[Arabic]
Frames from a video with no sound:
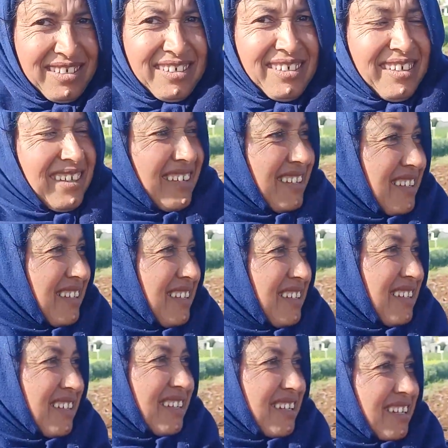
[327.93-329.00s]
عندها خمسة
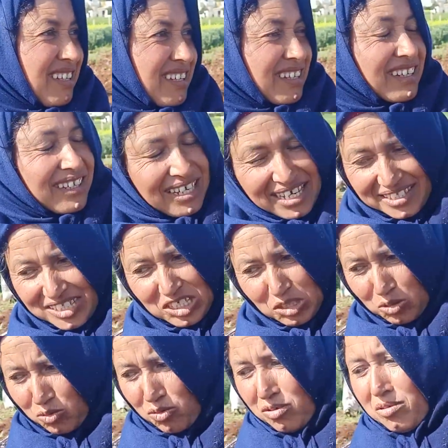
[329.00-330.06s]
أولاد قاعدين الكل قاعدين
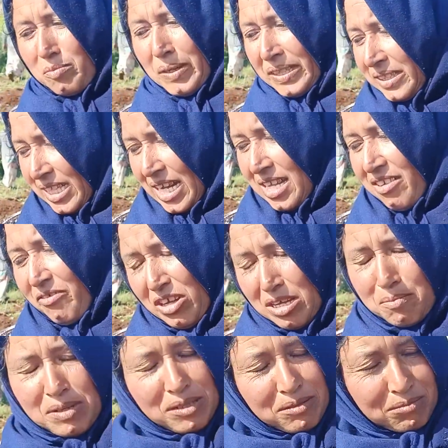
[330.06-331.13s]
الكل أنت عندك
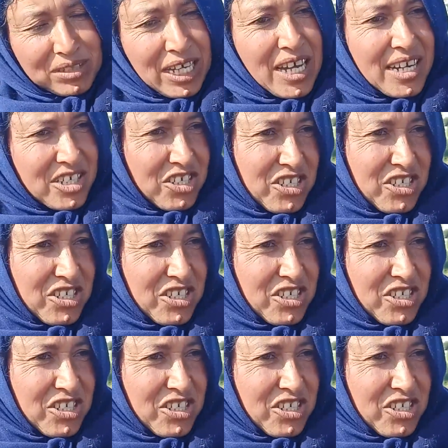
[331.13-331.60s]
خمسة أولاد